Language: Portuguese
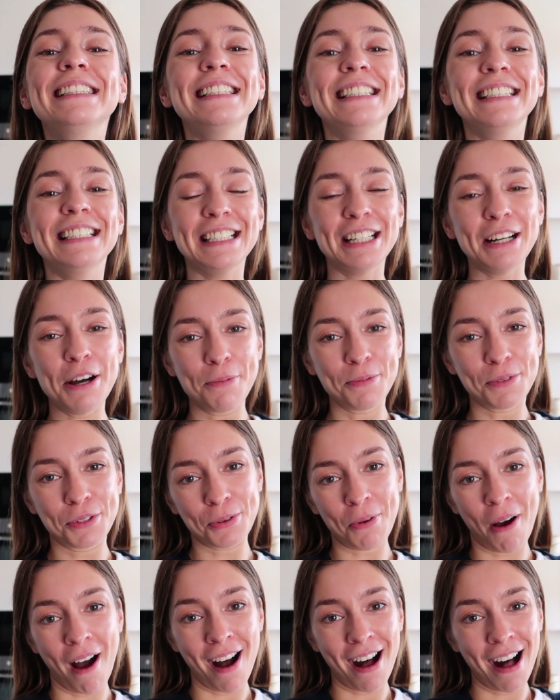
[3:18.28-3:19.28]
dia
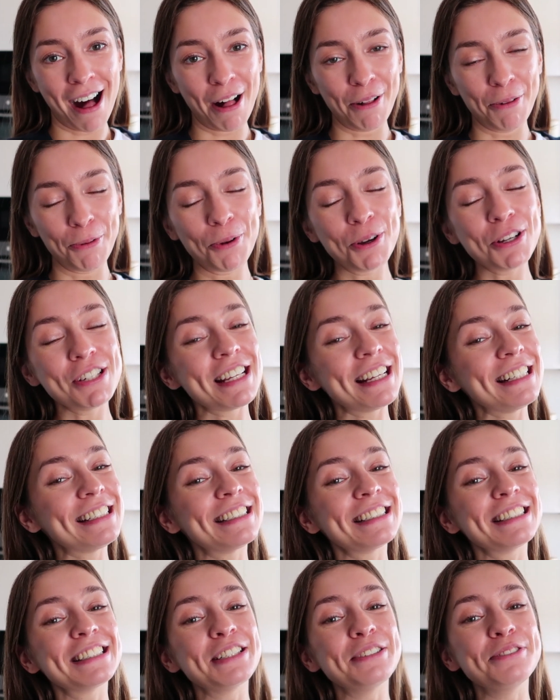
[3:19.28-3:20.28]
pessoal, hoje é
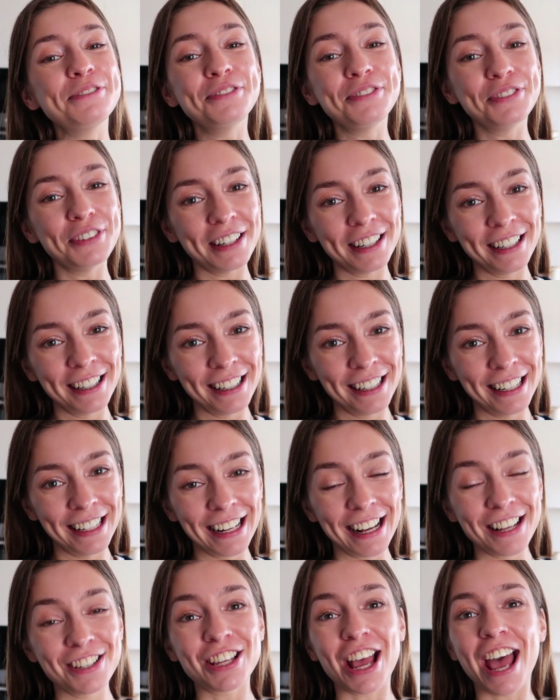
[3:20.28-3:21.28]

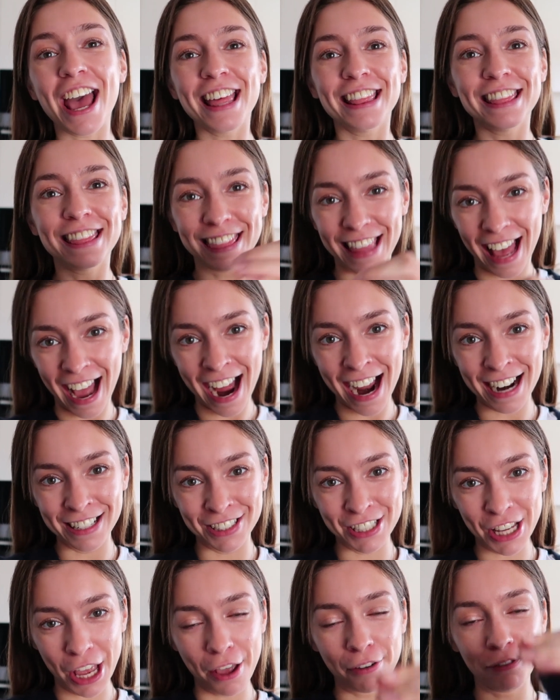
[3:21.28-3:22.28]
terça-feira, já é
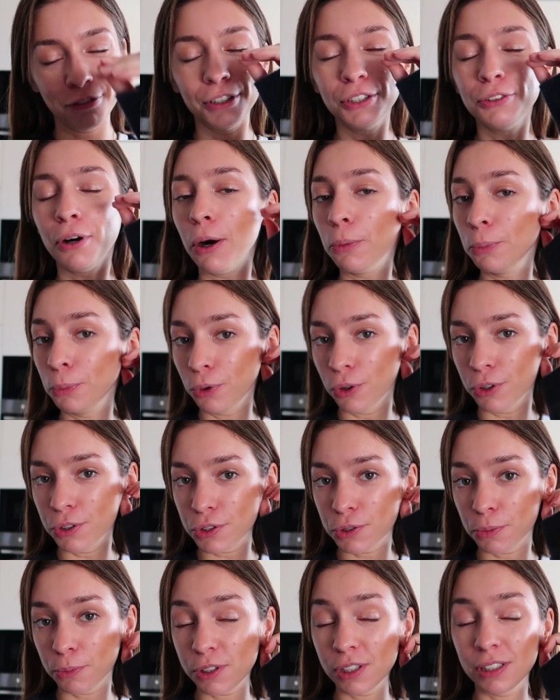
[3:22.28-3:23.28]
tarde, já é fim do
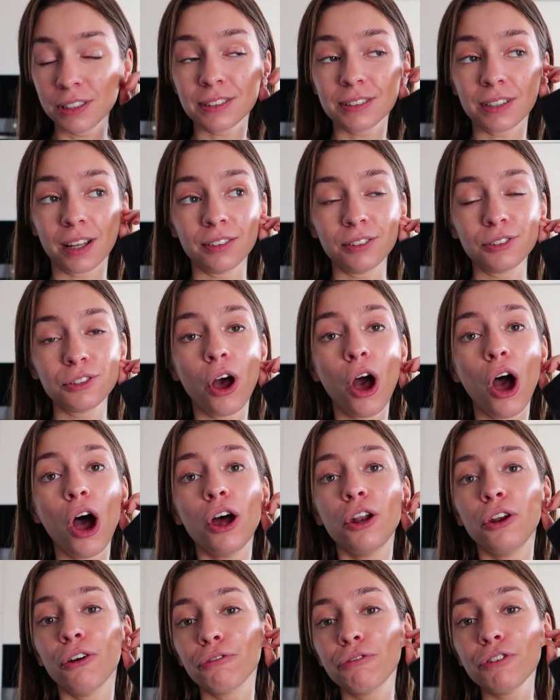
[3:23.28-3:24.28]
almoço, mas entretanto
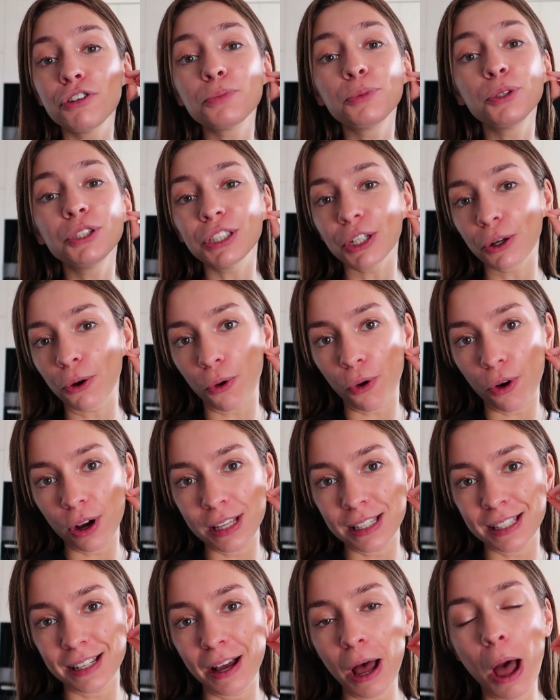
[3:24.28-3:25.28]
não fiz muita
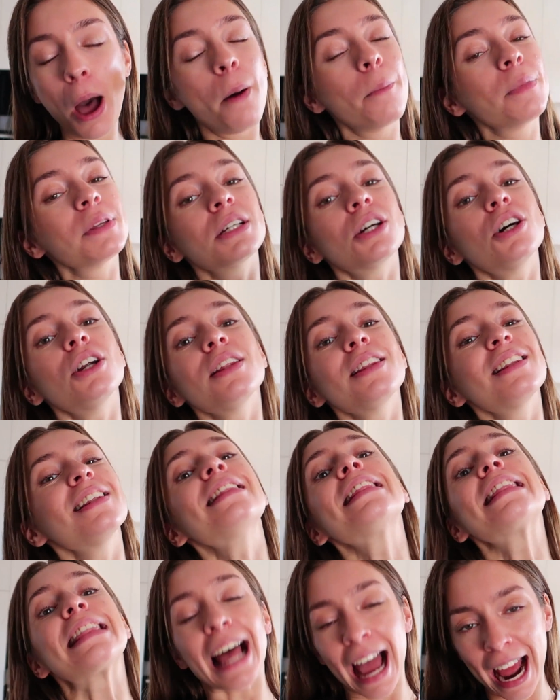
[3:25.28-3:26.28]
coisa, mas agora
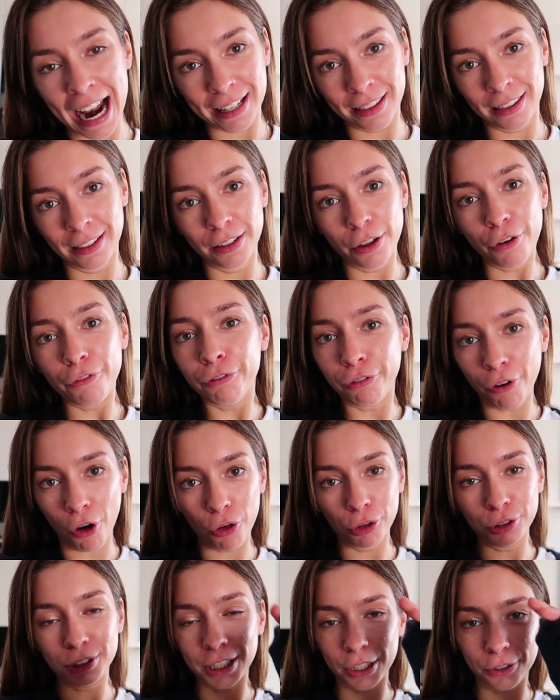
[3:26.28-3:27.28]
de tarde
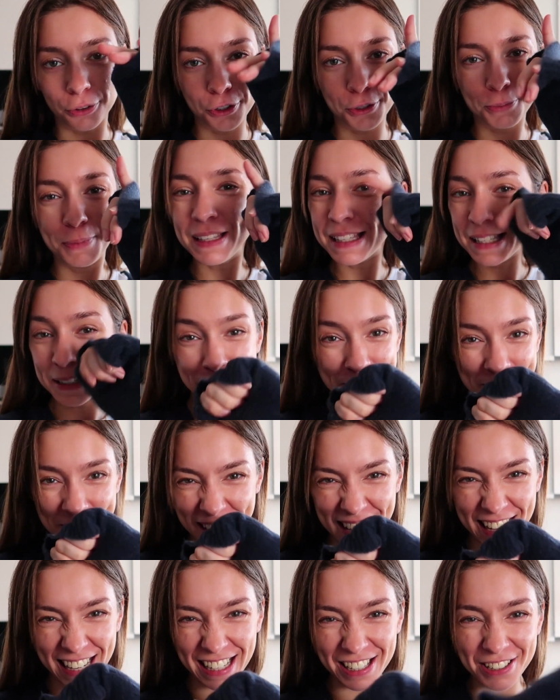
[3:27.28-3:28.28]
vou ter com as minhas
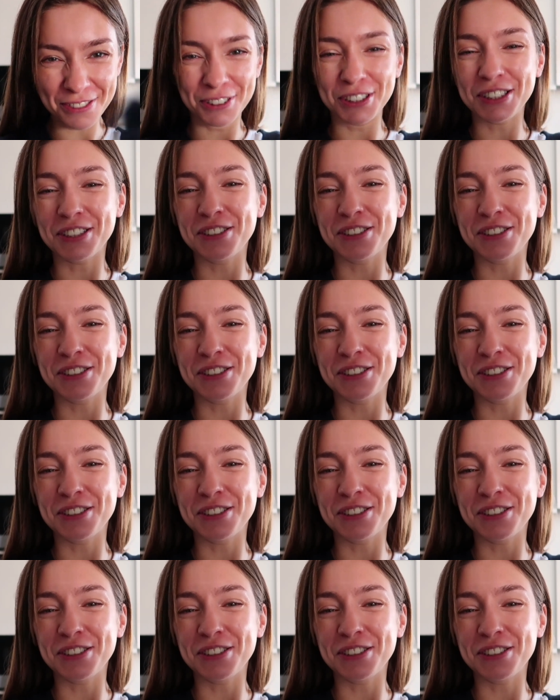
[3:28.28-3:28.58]
amigas, vou